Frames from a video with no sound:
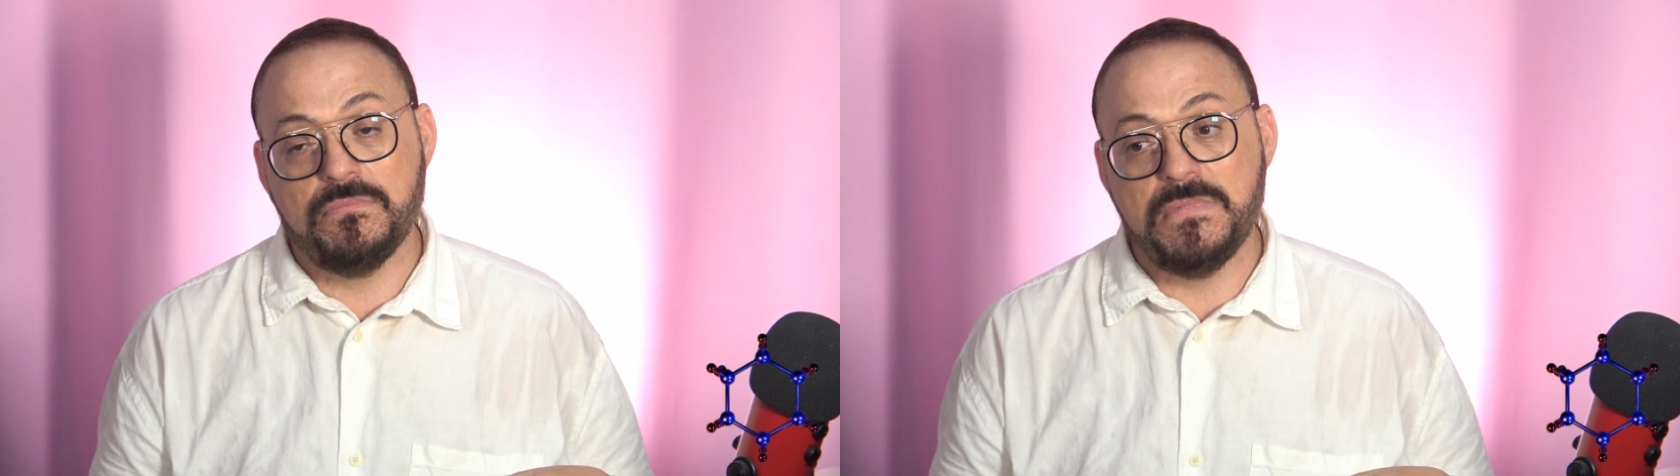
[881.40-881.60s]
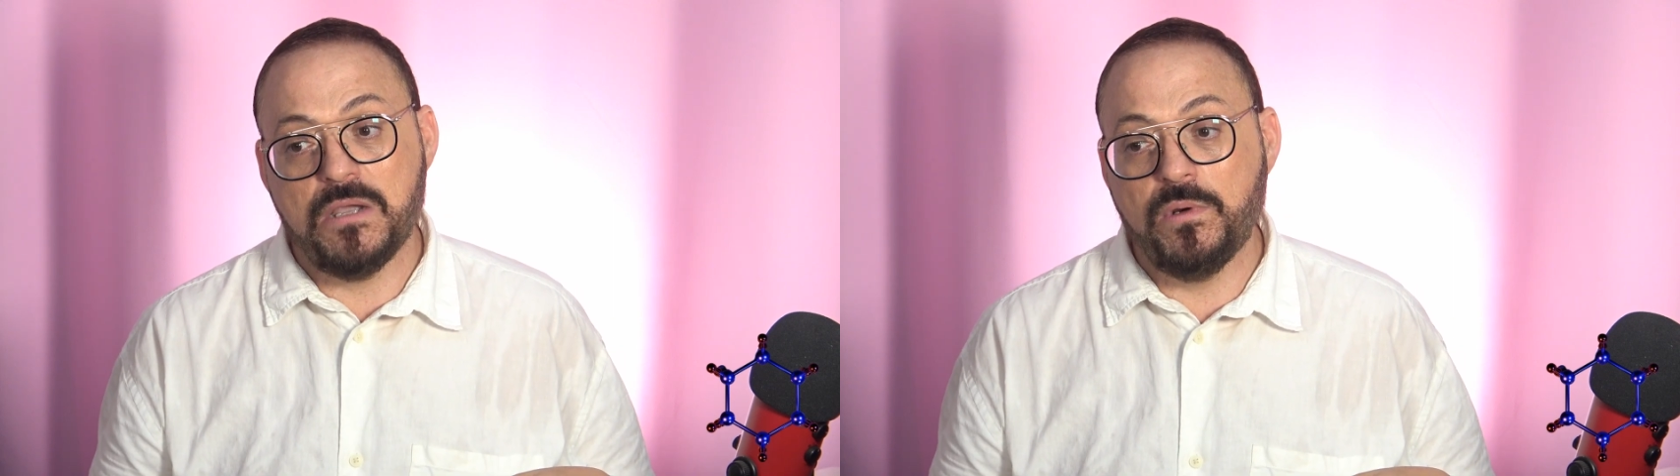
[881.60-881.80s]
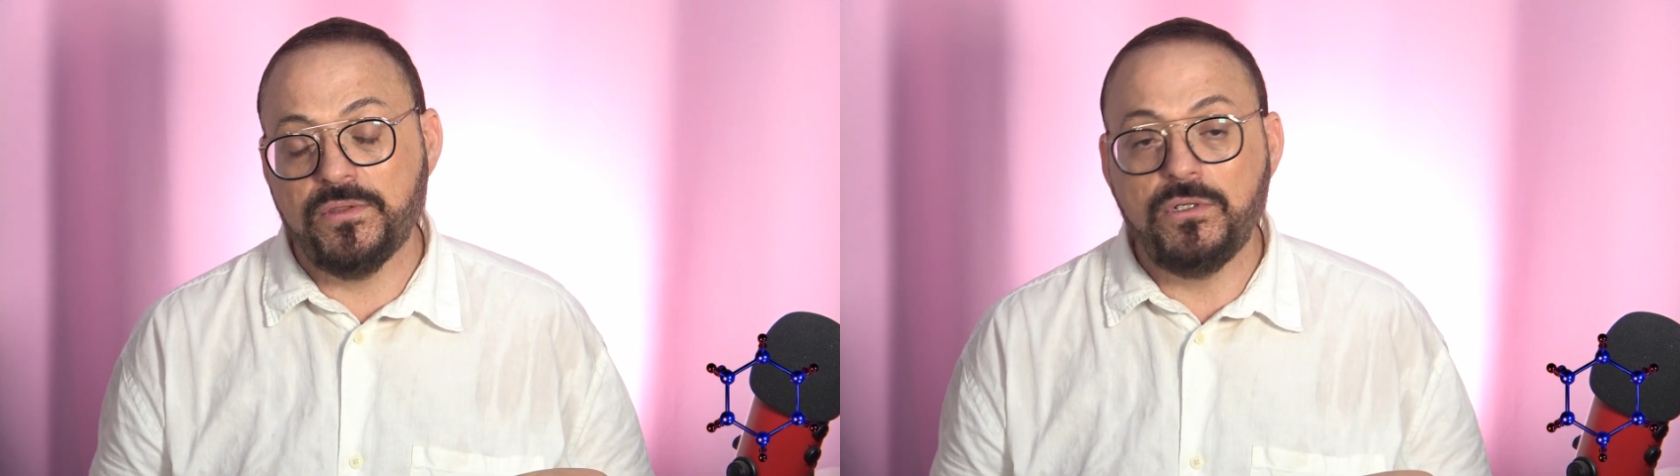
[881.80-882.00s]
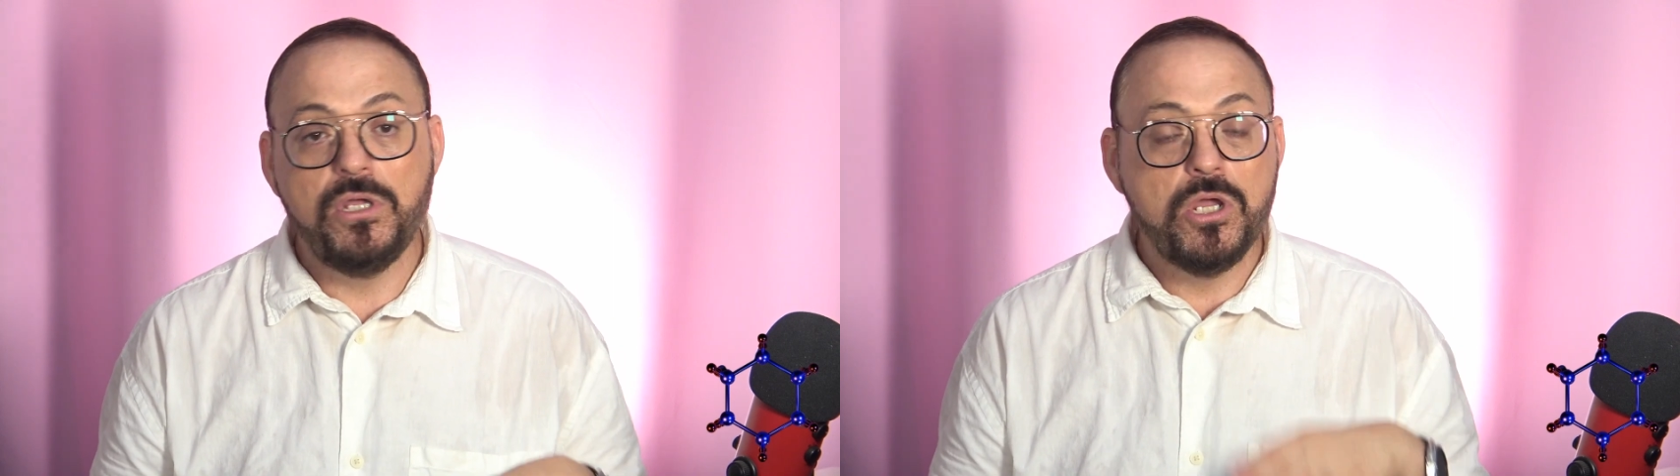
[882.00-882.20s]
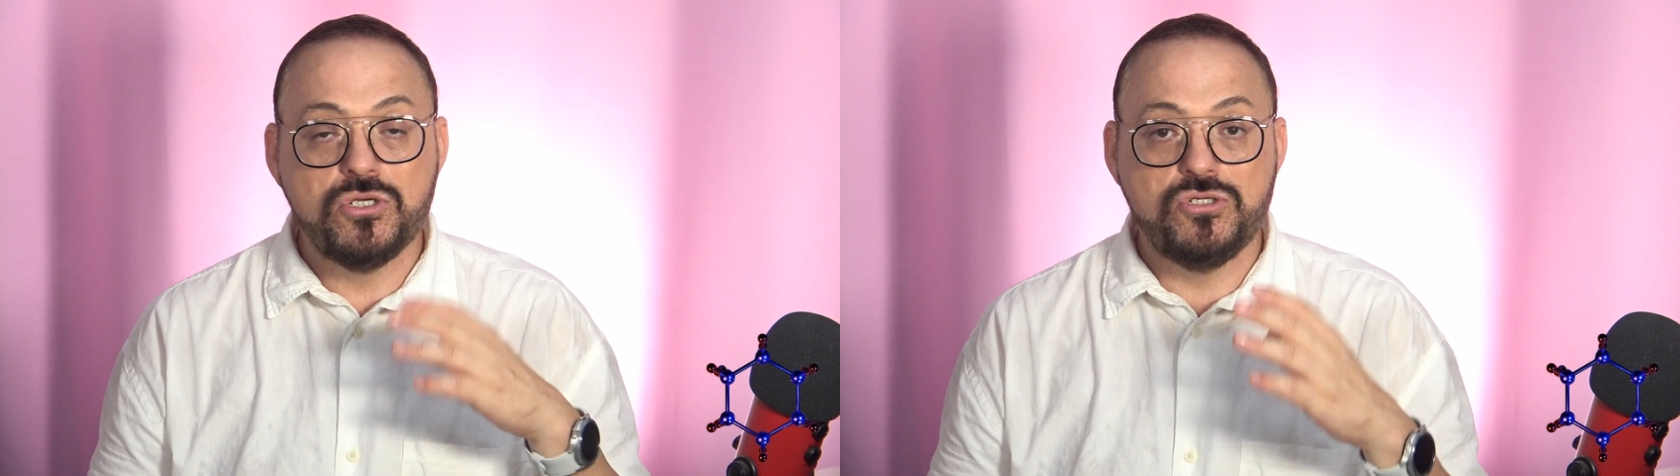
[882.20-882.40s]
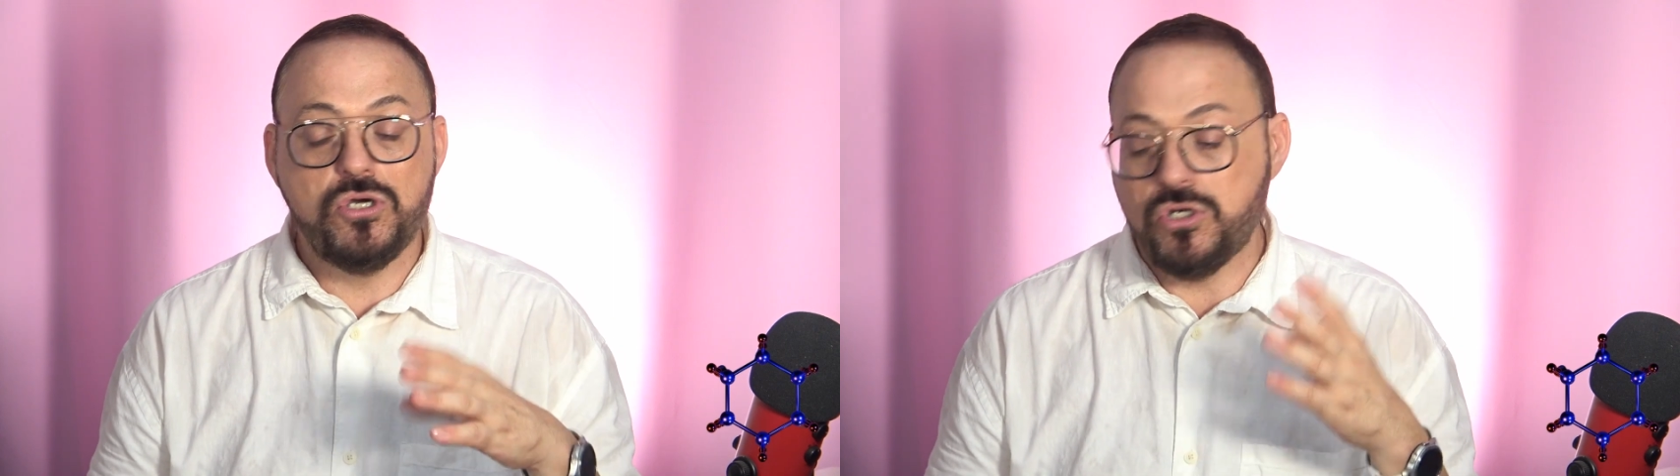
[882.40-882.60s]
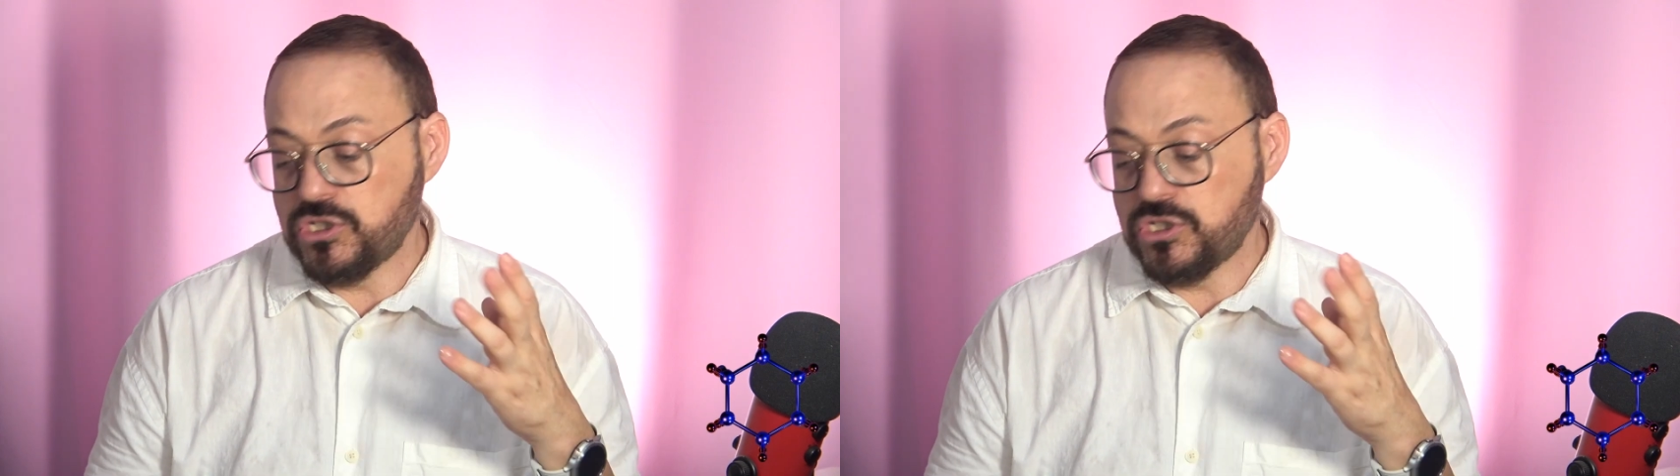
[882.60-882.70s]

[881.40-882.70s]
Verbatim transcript: ¿De acuerdo? No